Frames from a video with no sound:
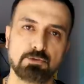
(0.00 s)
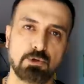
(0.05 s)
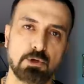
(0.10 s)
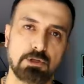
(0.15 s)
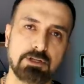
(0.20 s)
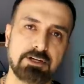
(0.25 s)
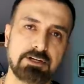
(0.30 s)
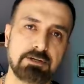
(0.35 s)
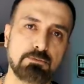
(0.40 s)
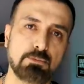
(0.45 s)

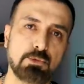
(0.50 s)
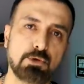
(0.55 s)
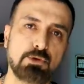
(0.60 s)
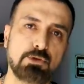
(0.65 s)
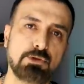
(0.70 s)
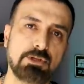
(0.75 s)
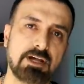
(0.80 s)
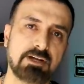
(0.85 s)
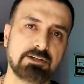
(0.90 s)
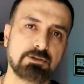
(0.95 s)
Doların
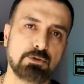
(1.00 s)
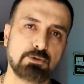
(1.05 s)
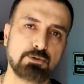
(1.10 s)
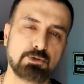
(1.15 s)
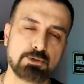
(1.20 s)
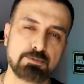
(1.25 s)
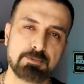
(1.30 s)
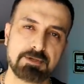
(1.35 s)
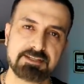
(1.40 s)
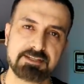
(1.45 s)
bugünlerde
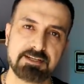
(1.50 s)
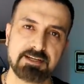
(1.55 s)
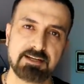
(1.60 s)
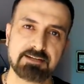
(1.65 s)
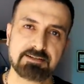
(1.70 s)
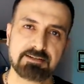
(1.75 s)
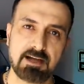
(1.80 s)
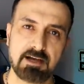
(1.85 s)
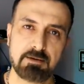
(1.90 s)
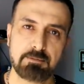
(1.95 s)

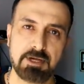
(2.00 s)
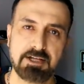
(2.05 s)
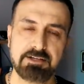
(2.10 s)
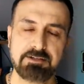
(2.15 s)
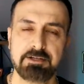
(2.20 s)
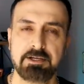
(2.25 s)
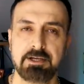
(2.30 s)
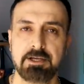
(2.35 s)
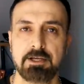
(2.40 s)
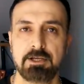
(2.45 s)
düşmesine
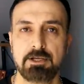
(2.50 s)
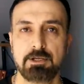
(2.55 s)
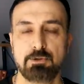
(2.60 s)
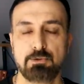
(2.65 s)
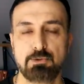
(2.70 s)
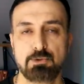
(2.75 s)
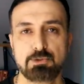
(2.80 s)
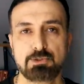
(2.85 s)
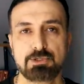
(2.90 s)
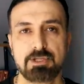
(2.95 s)
rağmen
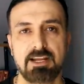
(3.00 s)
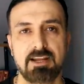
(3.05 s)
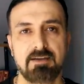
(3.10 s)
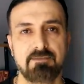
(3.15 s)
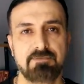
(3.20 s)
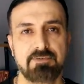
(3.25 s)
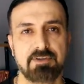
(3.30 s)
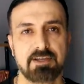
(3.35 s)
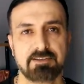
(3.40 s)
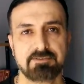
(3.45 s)

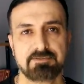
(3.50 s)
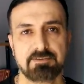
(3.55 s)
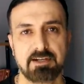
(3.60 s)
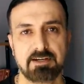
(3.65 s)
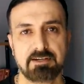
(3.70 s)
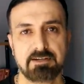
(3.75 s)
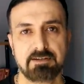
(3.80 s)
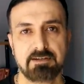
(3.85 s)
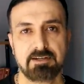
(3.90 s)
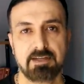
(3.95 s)
yükselen
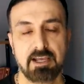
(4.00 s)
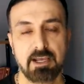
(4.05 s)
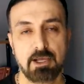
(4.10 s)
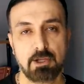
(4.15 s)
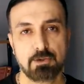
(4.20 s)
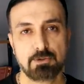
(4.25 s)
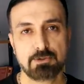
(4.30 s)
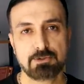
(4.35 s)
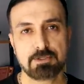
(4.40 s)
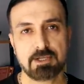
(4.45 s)
fiyatlar
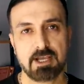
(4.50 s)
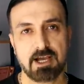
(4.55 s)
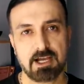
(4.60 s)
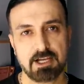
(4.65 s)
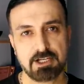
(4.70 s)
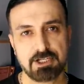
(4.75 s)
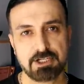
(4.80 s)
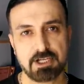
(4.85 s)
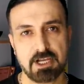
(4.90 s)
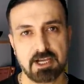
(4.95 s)
henüz
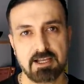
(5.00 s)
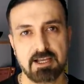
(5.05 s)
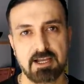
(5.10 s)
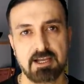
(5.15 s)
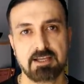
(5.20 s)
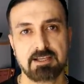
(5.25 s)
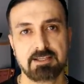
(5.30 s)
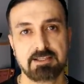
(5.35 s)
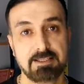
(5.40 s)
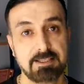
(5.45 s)

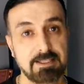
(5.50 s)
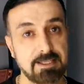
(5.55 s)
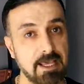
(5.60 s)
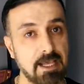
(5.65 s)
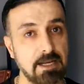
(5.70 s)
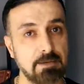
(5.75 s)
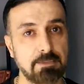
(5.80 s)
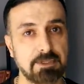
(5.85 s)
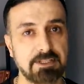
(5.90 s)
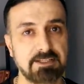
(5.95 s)
aşağıya
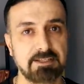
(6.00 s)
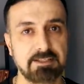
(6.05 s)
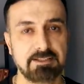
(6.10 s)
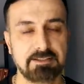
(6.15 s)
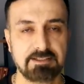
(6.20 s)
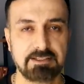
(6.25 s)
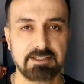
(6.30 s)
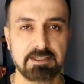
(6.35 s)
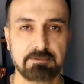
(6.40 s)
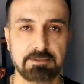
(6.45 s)
gelmedi
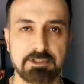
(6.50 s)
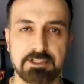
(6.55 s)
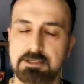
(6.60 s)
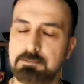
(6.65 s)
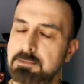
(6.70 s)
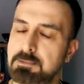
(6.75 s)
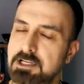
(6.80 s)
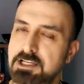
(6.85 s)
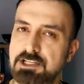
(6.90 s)
diyebilirim.